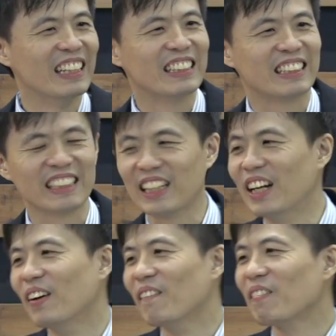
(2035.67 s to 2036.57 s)
其实
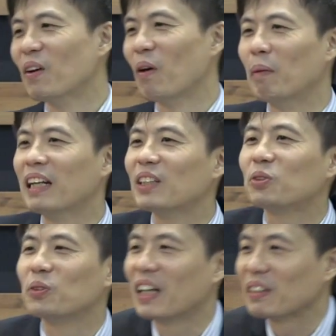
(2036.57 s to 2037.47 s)
我们的
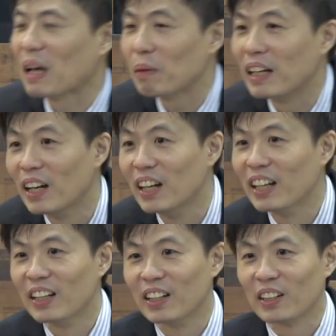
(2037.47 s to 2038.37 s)
主教他们
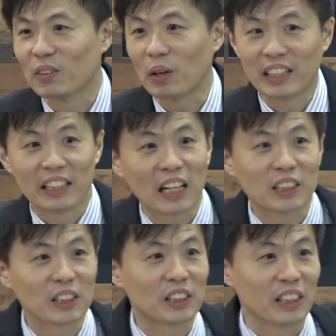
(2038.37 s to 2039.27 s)
快点带
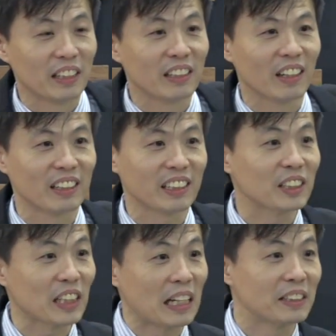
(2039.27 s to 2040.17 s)
着钱啊，像
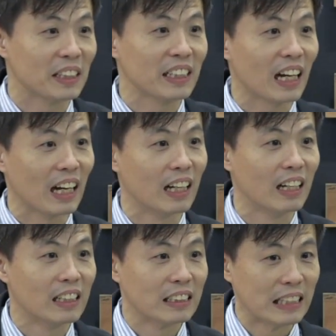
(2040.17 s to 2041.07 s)
山贼一样
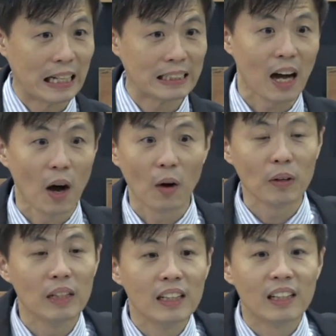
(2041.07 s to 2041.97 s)
拿刀
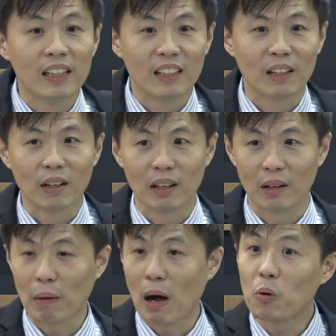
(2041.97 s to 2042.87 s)
啊，
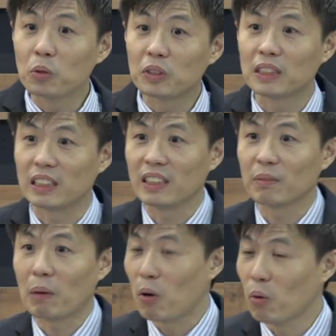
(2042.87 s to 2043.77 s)
保自己，
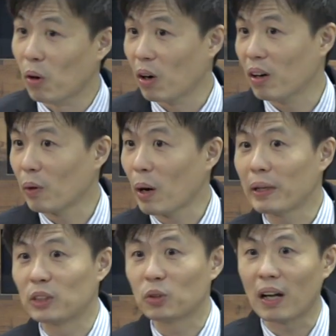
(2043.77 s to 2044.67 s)
保护我，我要
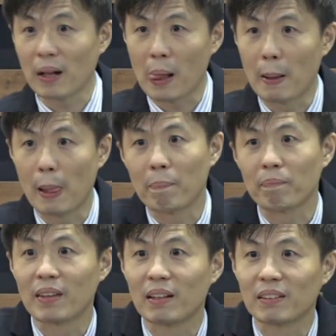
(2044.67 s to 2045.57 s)
被抓了。嗯，
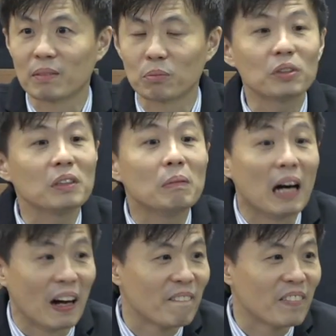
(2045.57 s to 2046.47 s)
不是嘛？
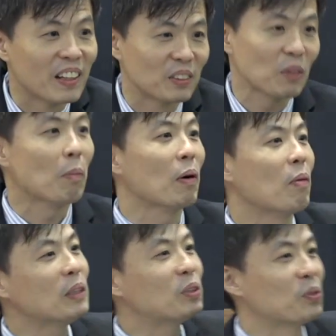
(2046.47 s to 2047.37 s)
所以，我们我们主